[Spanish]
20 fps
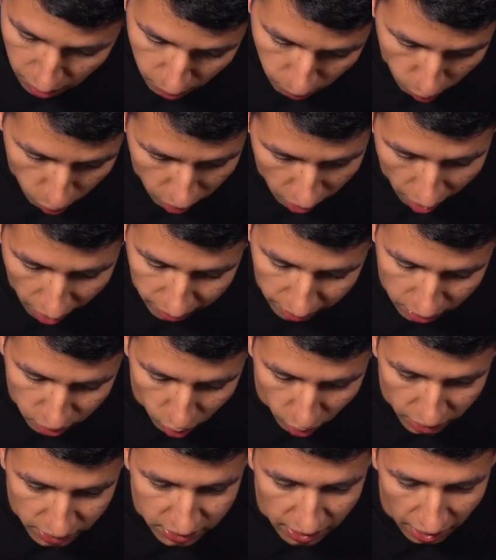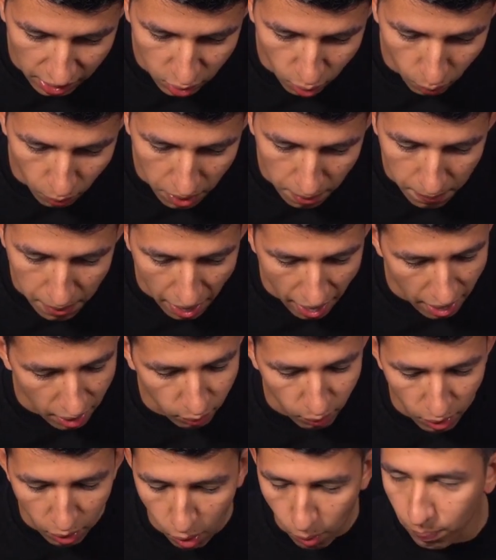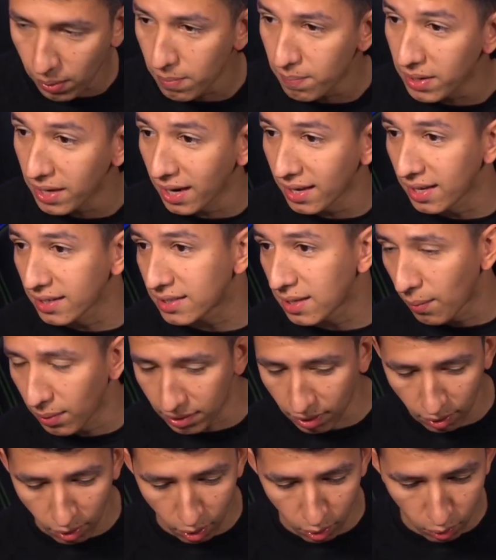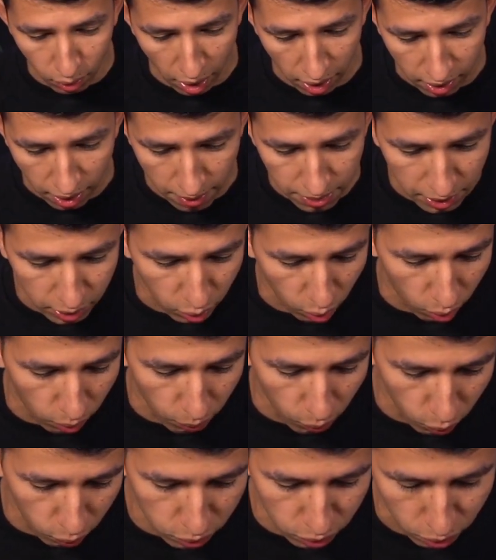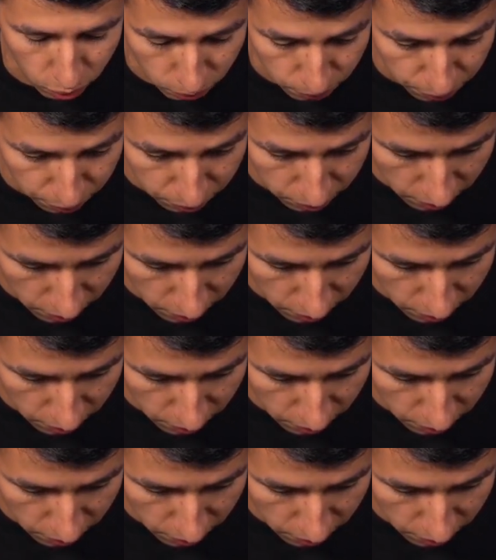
Porque la verdad, todo está andando muy bien, weón. Pues, miren, ya estamos en el lado del huracán de todo el mundo.